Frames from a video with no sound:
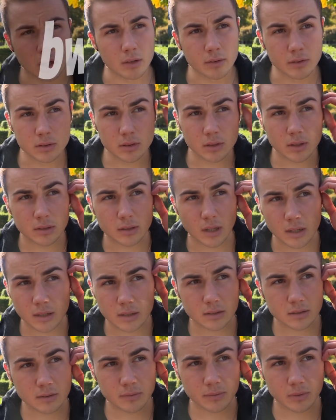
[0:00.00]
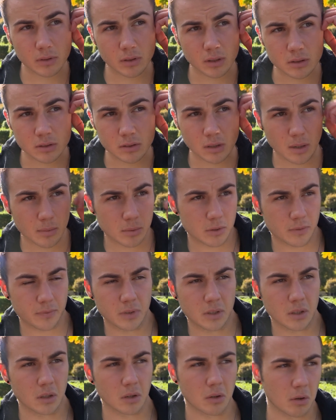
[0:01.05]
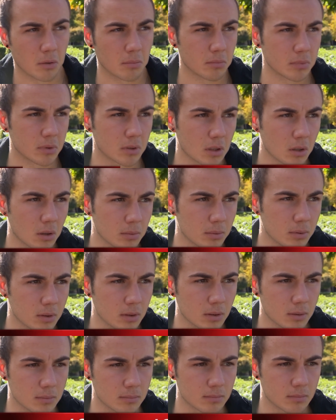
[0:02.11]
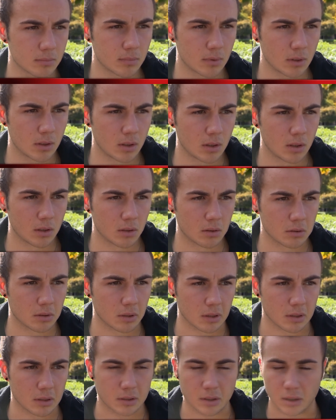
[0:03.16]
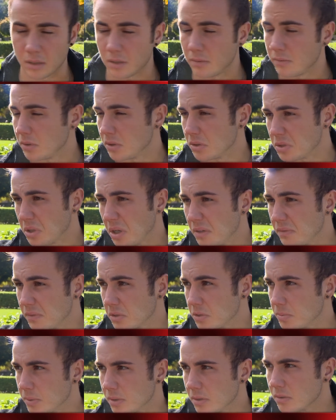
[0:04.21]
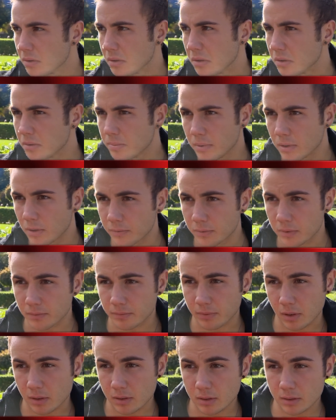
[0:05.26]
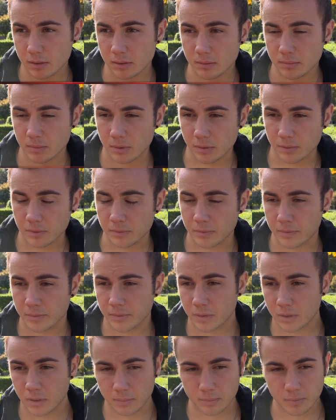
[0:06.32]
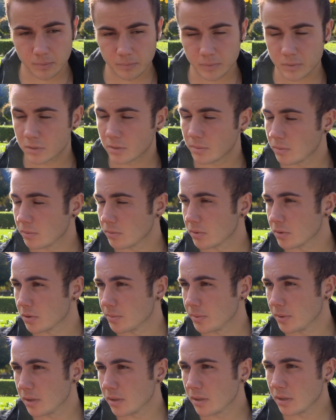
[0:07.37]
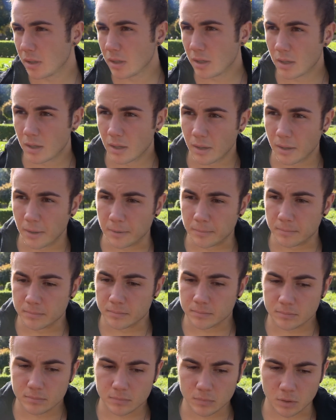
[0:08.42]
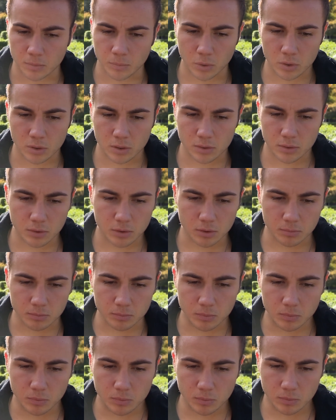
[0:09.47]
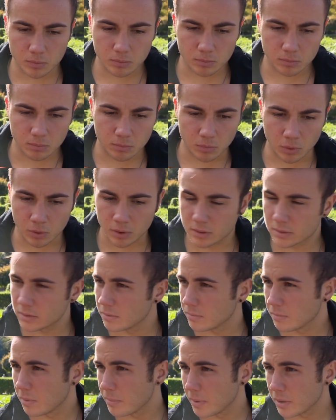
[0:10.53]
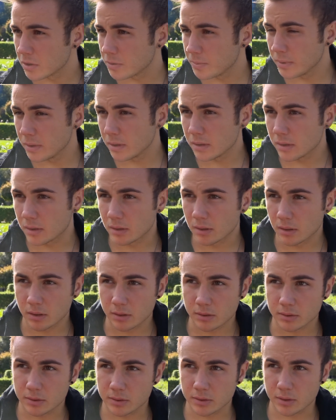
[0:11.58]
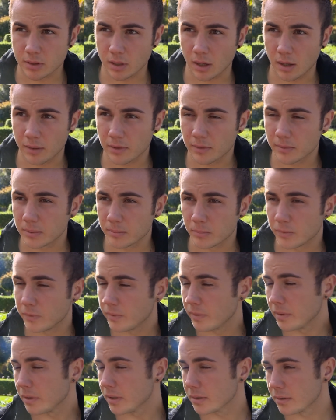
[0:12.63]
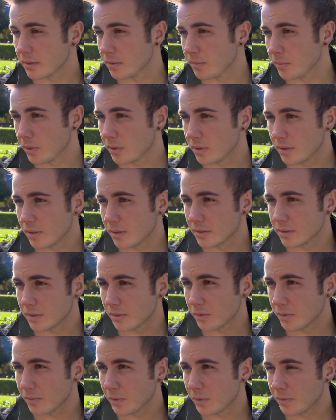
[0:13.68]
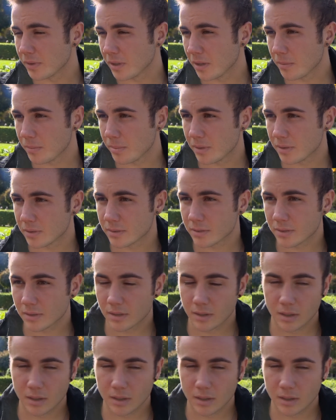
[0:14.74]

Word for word: Wir sind jetzt gerade erst von der Nationalmannschaft wiedergekommen. Ich glaube, ähm, der Trainer wird entscheiden, wer spielen soll. Ich bin auf jeden Fall, äh, bin auf jeden Fall fit, habe 45 Minuten gespielt. Ähm, ich möchte natürlich um, möglichst immer mehr spielen. Es ist klar, wer, wer, das nicht möchte, der ist auch irgendwo fehl am Platz.